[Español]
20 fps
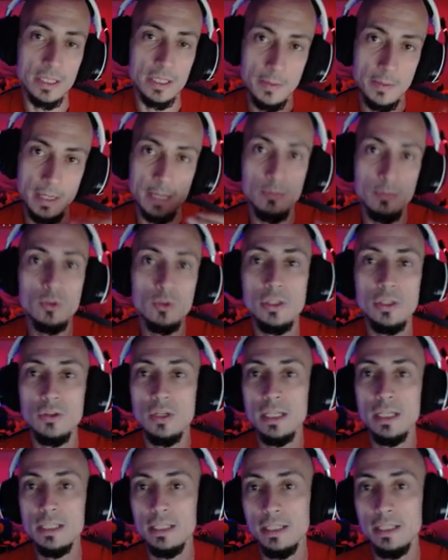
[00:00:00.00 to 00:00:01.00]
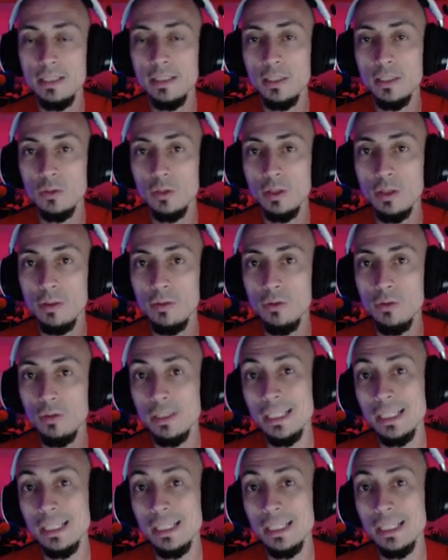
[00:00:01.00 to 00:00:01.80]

Hablaremos de ello en la siguiente colección